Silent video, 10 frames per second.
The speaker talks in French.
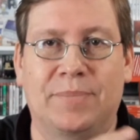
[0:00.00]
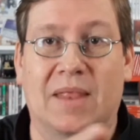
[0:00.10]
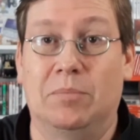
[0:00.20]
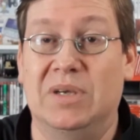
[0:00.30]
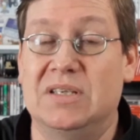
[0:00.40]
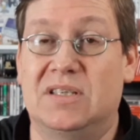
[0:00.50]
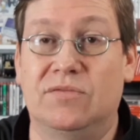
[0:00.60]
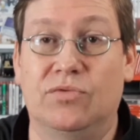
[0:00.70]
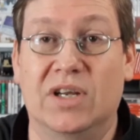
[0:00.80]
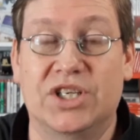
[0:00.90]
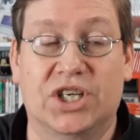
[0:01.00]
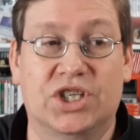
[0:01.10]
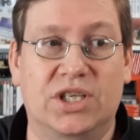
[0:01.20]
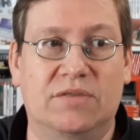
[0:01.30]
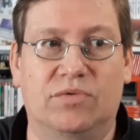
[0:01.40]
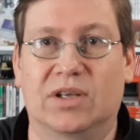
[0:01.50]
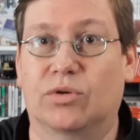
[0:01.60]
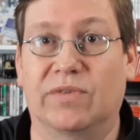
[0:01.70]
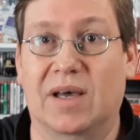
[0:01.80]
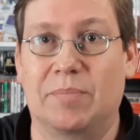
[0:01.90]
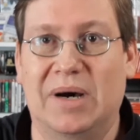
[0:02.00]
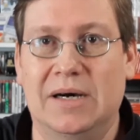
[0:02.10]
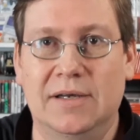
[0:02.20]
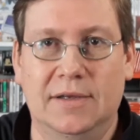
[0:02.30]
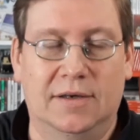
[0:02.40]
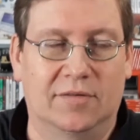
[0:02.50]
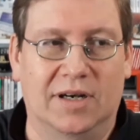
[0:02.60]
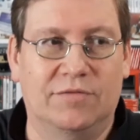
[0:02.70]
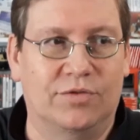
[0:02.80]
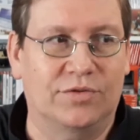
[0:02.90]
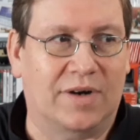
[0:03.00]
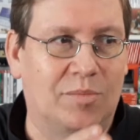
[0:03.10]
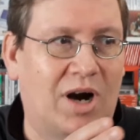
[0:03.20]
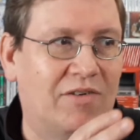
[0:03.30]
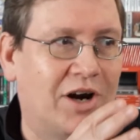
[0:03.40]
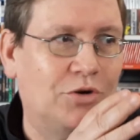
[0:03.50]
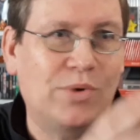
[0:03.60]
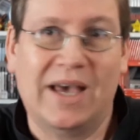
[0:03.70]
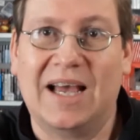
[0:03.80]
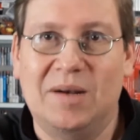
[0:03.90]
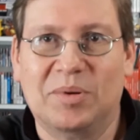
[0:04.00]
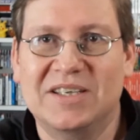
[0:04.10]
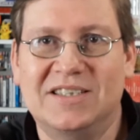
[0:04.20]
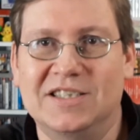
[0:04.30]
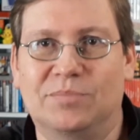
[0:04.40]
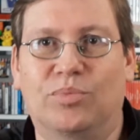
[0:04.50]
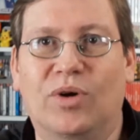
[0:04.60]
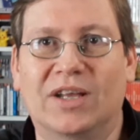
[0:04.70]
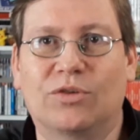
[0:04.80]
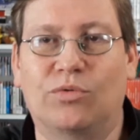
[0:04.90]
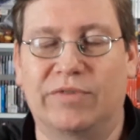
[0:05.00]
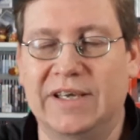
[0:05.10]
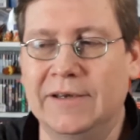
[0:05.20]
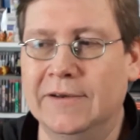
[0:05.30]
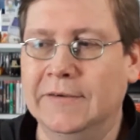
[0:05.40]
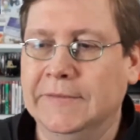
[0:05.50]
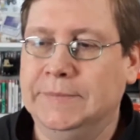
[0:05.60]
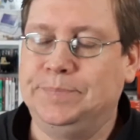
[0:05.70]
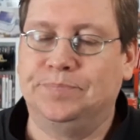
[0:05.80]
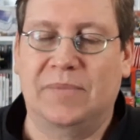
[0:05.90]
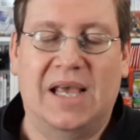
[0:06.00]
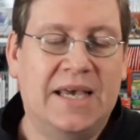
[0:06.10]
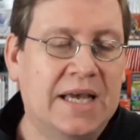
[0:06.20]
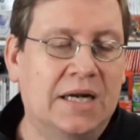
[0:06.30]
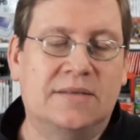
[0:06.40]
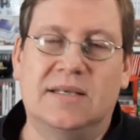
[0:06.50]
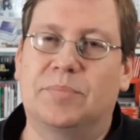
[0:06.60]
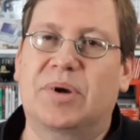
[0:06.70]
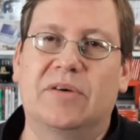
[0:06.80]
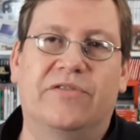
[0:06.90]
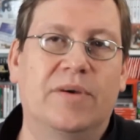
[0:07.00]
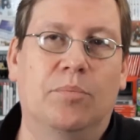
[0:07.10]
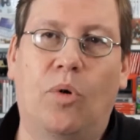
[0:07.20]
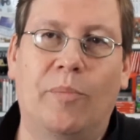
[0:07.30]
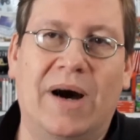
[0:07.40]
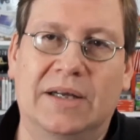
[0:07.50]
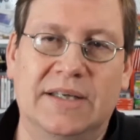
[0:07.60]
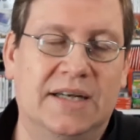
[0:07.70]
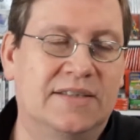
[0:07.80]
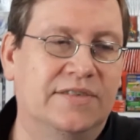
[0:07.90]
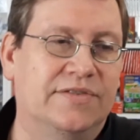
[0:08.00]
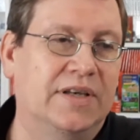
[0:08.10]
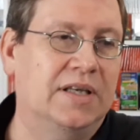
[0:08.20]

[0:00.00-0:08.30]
mais si vous la cherchez, vous la trouverez pas. Voilà, faut vraiment avoir l'URL précise pour la trouver et elle s'est fait bombarder, elle s'est fait,